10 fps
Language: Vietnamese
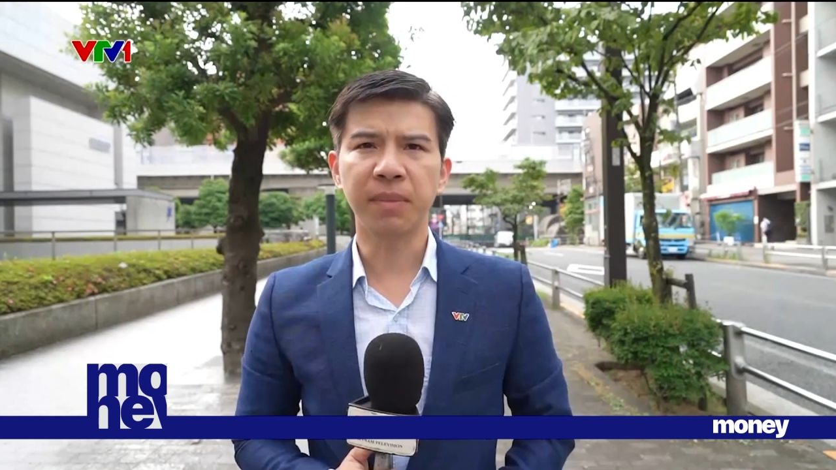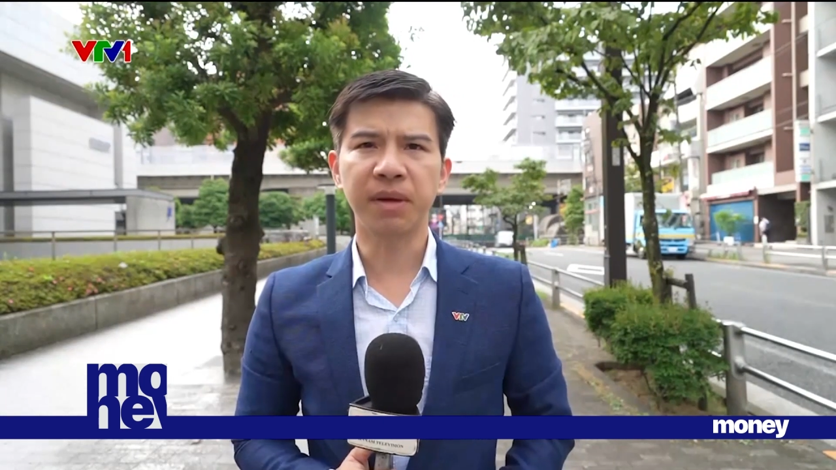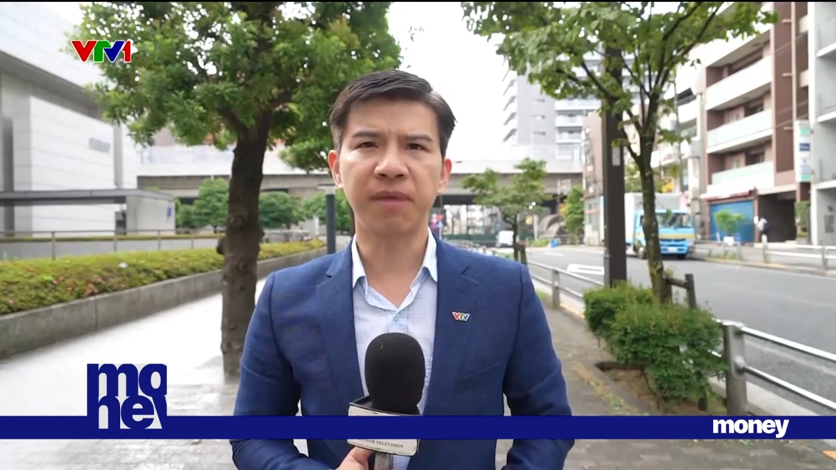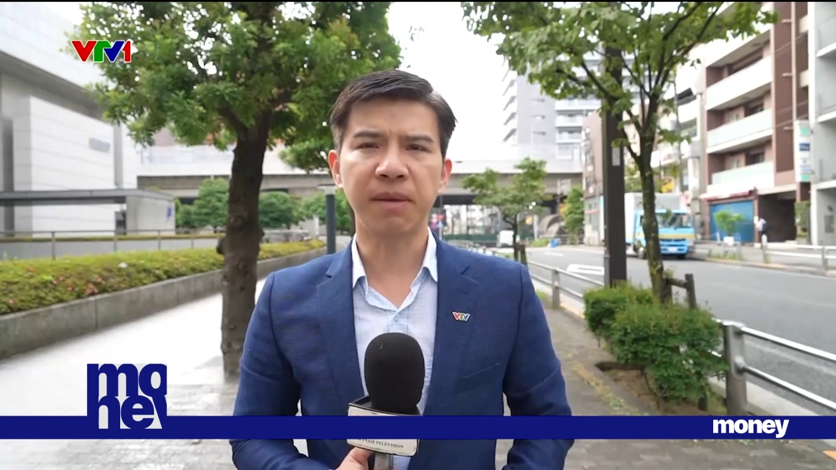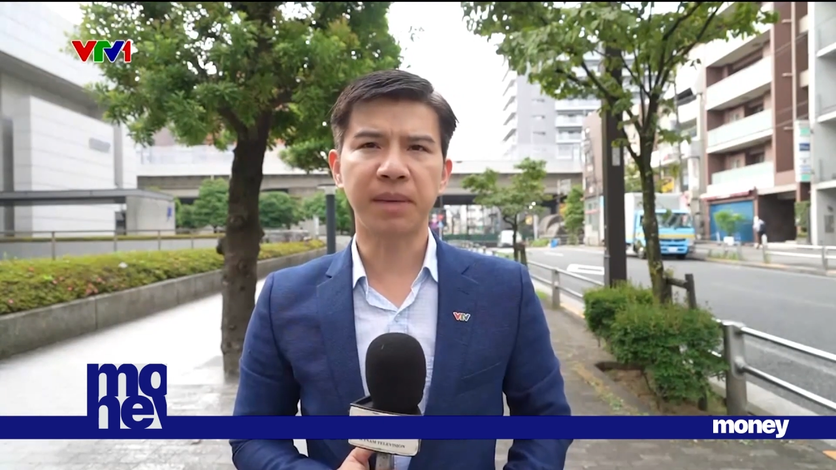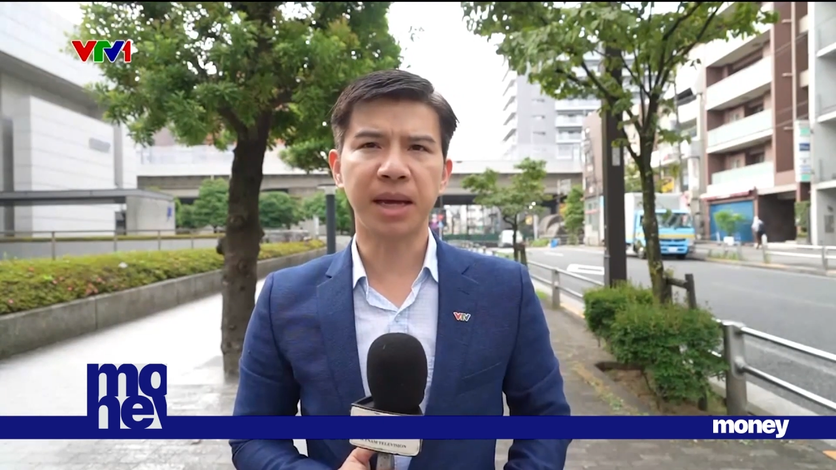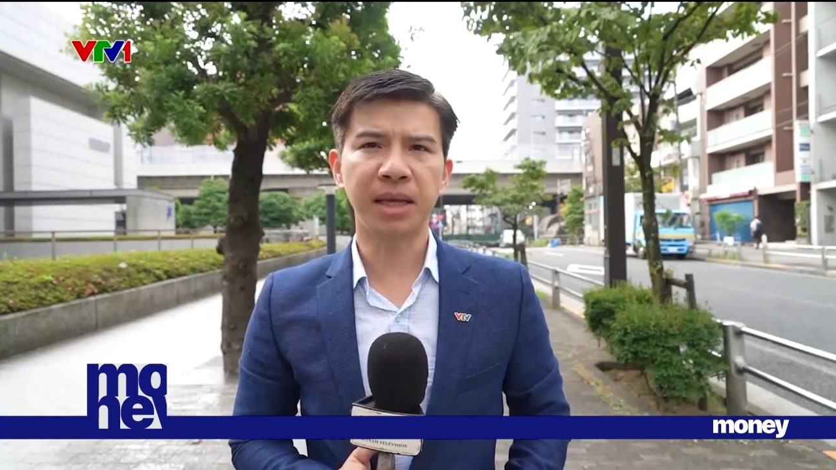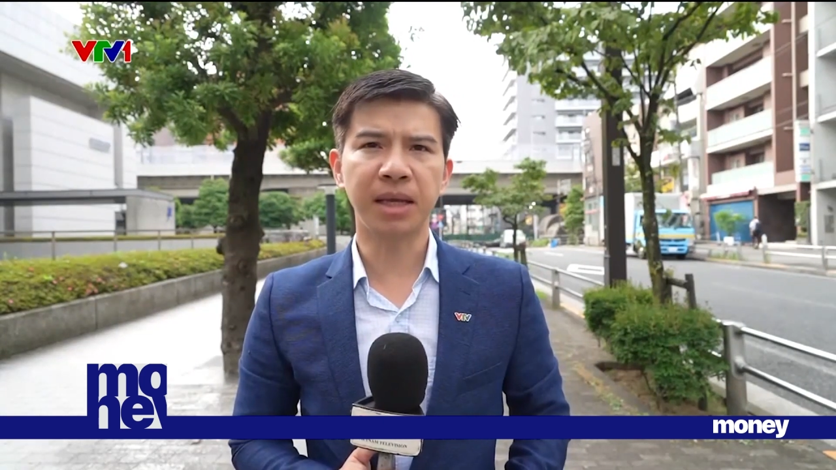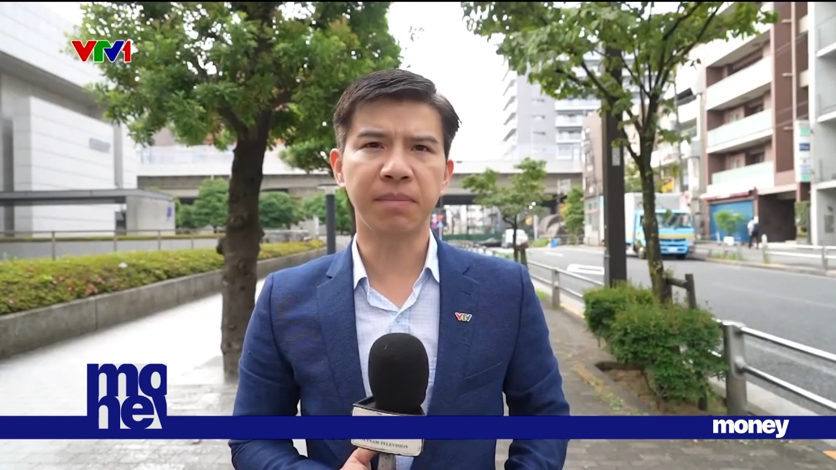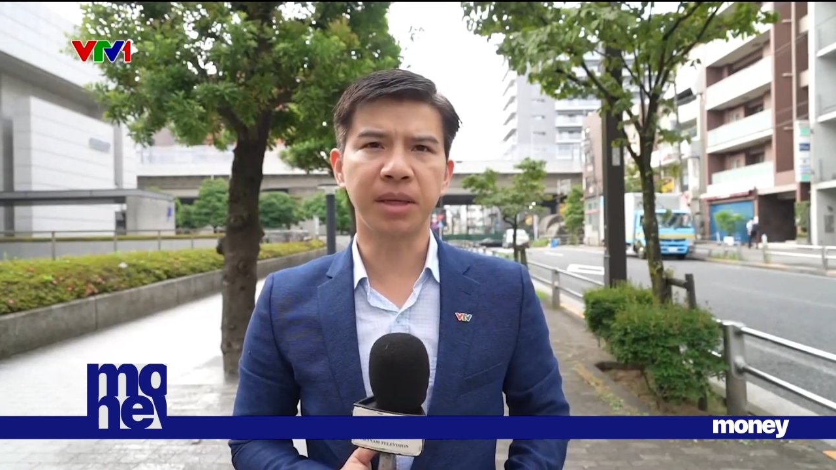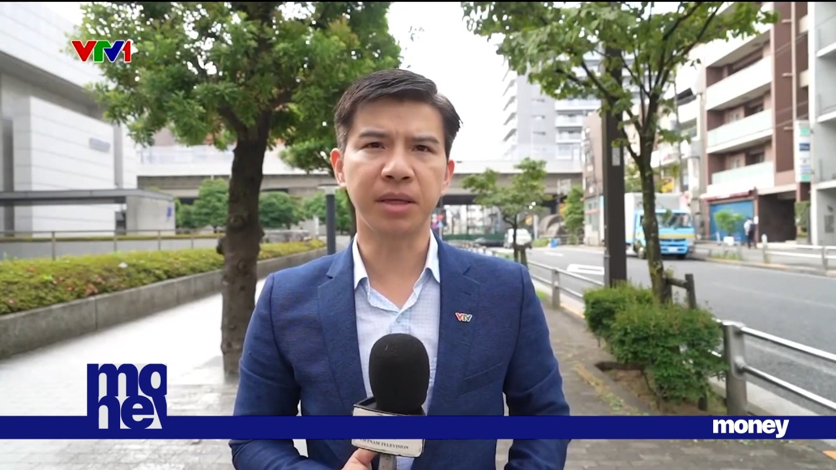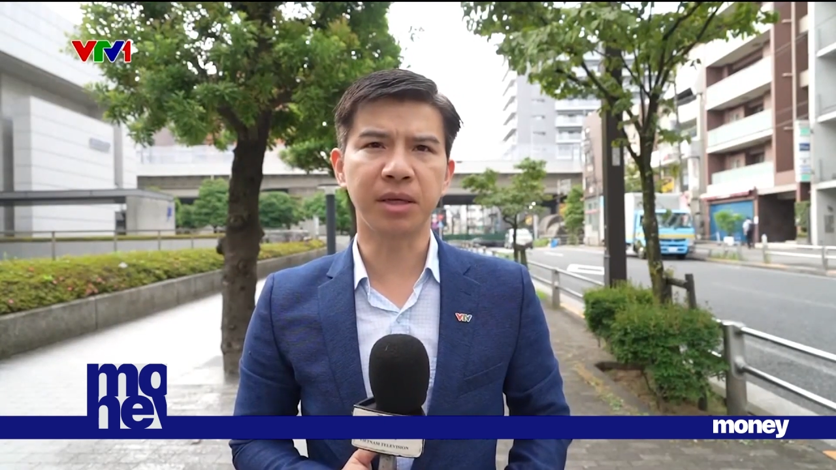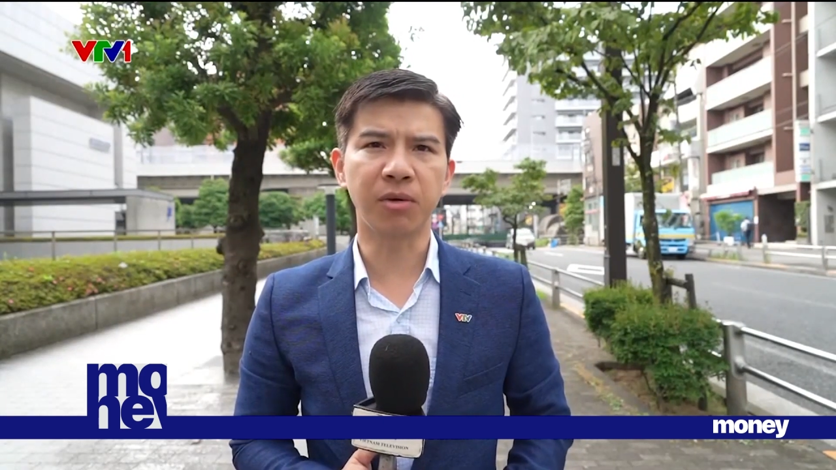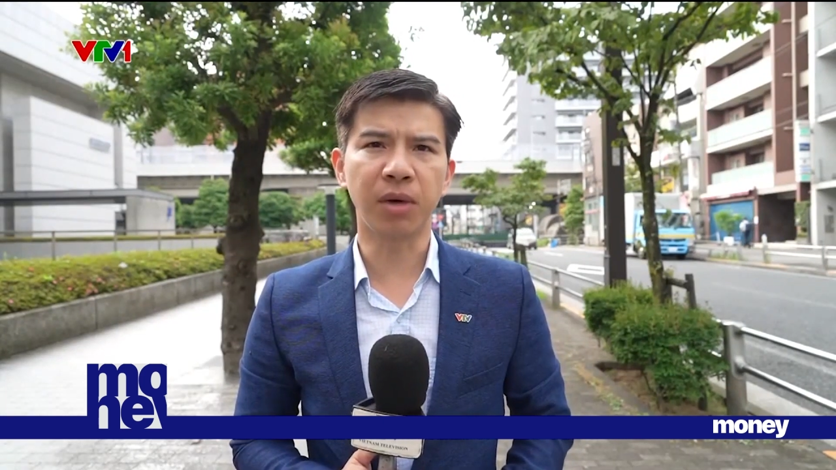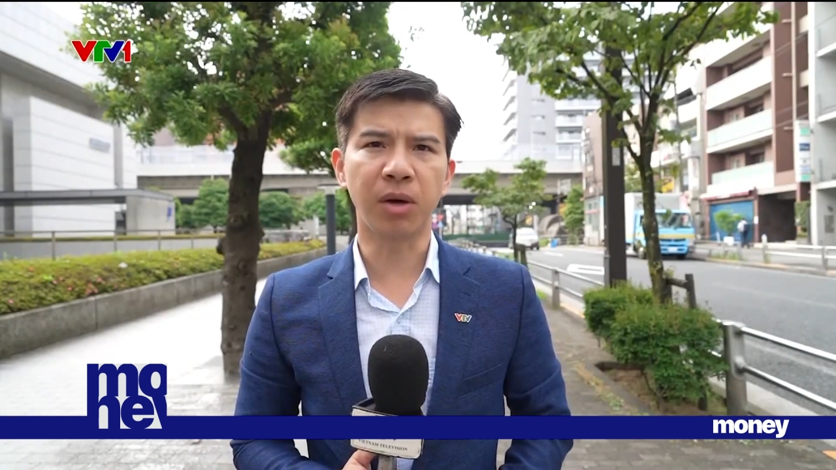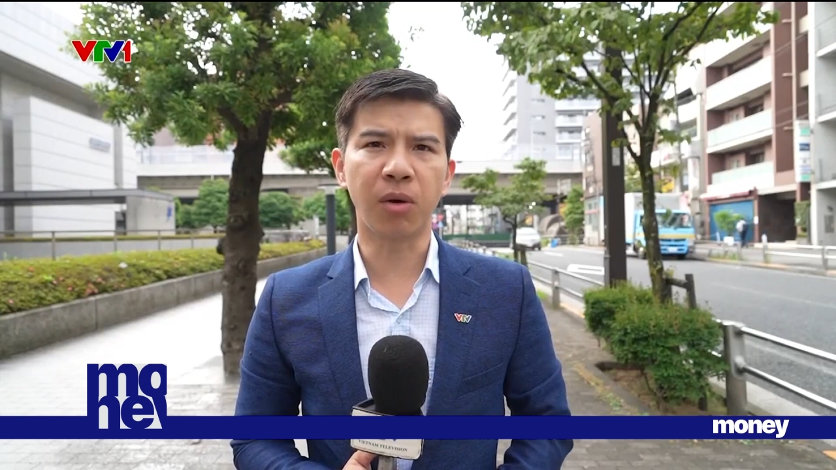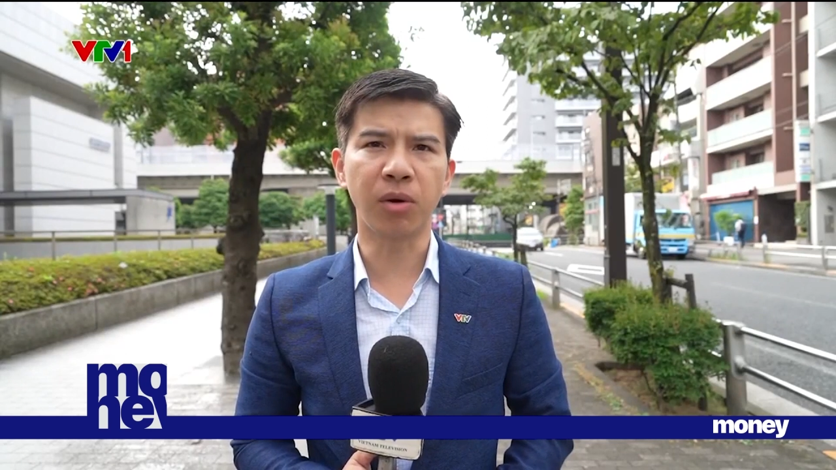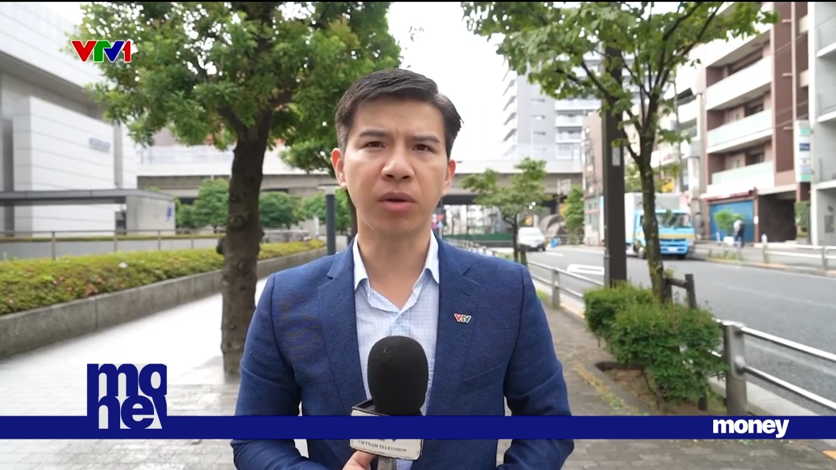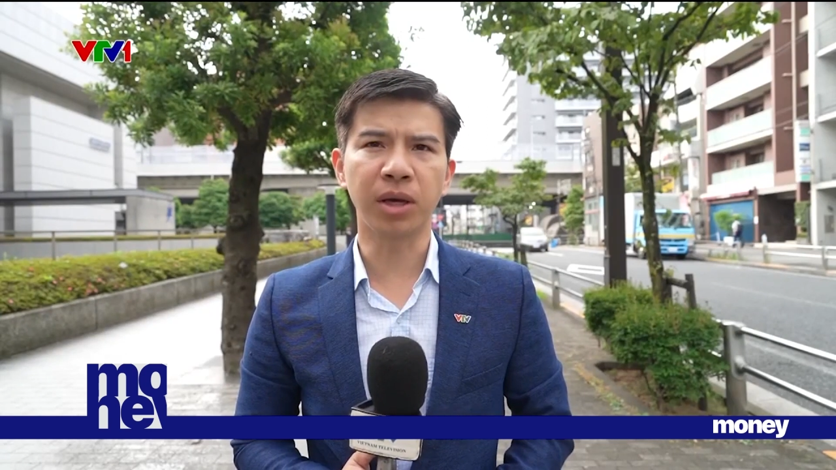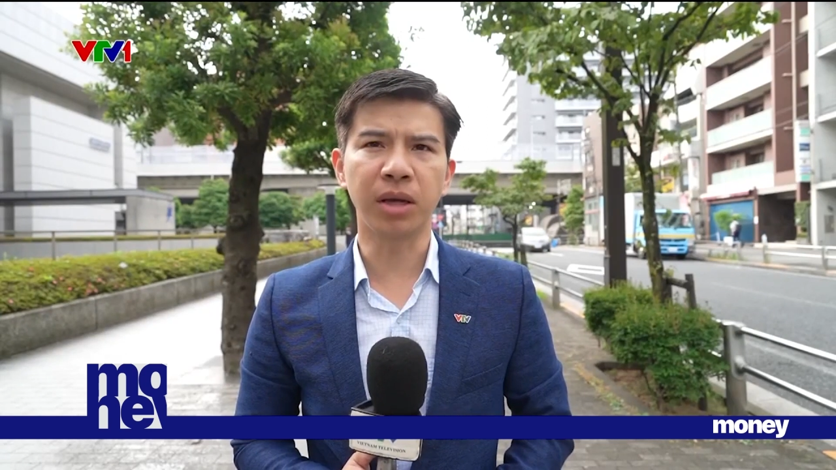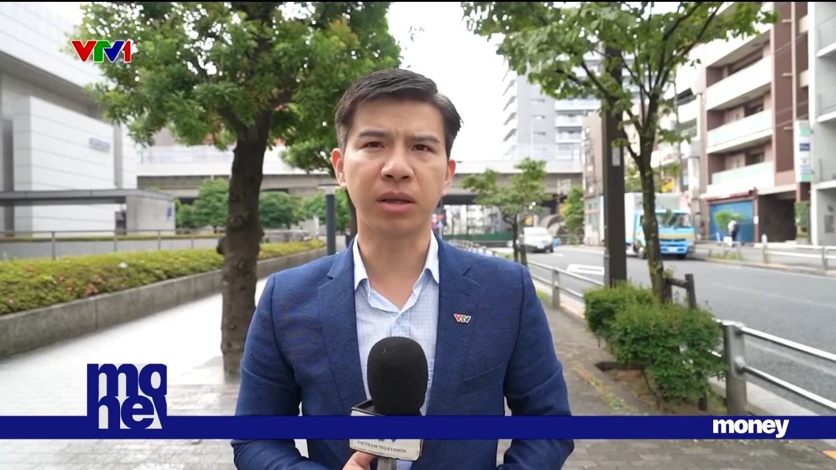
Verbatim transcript: Các biện pháp can thiệp thị trường ngoại hối